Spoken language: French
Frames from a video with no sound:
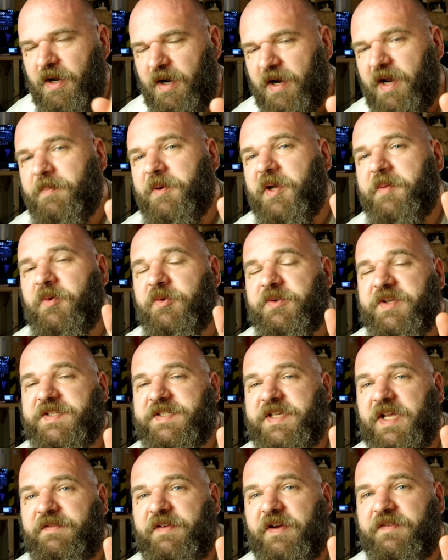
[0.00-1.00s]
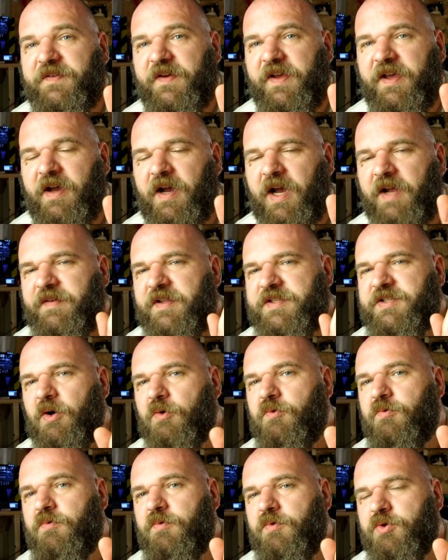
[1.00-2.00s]
l'imprimante, qu'est-ce qu'elle va faire Elle va dire «
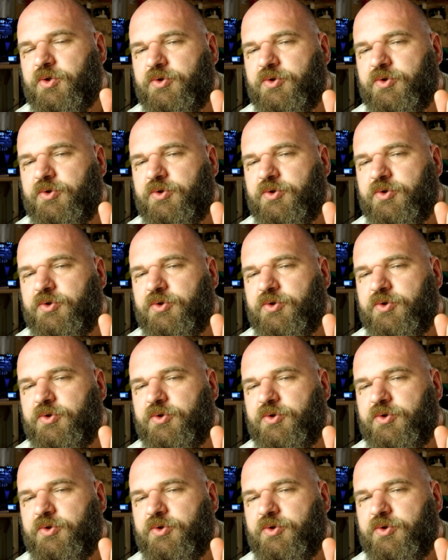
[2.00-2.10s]
Ouh,